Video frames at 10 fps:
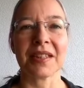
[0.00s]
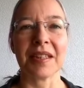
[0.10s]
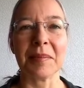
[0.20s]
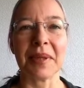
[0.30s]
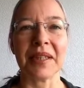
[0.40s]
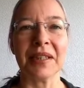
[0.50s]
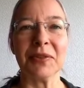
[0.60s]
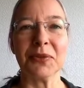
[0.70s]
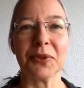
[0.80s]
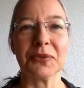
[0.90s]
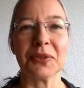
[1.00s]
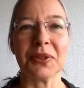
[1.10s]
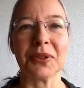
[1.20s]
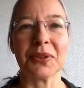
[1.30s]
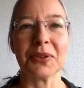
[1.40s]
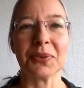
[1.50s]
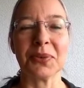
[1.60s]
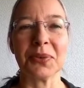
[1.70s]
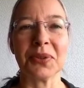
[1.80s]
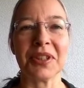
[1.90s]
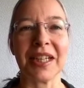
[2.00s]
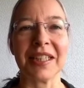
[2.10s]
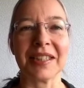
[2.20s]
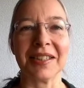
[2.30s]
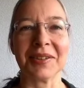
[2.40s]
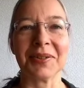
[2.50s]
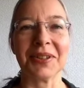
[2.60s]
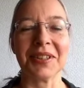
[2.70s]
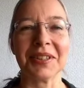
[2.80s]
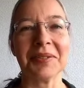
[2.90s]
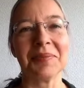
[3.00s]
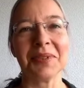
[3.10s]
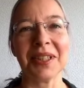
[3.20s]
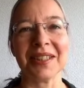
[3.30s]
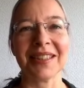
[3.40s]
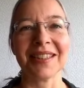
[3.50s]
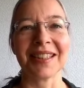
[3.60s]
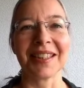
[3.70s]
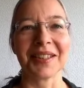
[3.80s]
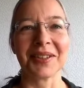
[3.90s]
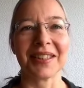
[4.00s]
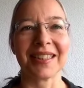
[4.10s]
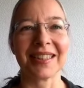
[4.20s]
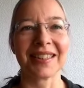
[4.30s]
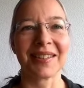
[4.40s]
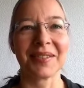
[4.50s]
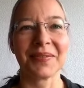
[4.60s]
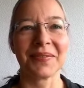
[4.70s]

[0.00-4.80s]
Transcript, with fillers: da meine Entwürfe zu zeichnen. Und ähm, ja, die zeige ich euch jetzt.